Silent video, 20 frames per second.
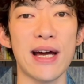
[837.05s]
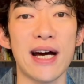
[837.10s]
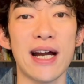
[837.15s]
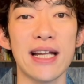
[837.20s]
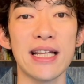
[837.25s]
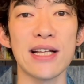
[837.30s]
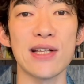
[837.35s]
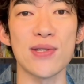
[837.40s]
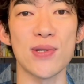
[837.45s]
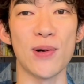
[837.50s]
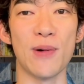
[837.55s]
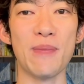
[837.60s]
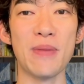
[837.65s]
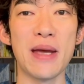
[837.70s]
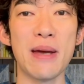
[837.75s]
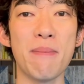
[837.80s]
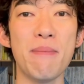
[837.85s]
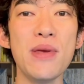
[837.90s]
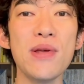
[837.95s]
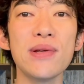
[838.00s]
あれなんですよ。
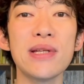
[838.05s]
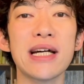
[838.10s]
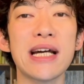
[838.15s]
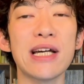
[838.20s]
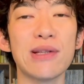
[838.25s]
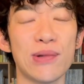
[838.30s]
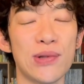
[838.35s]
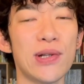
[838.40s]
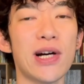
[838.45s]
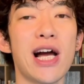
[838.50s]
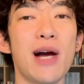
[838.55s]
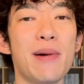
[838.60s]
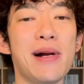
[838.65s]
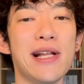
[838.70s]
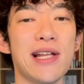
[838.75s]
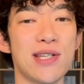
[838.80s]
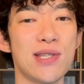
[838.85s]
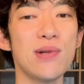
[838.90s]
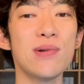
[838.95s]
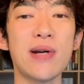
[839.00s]
見るだけの人がやばいんです。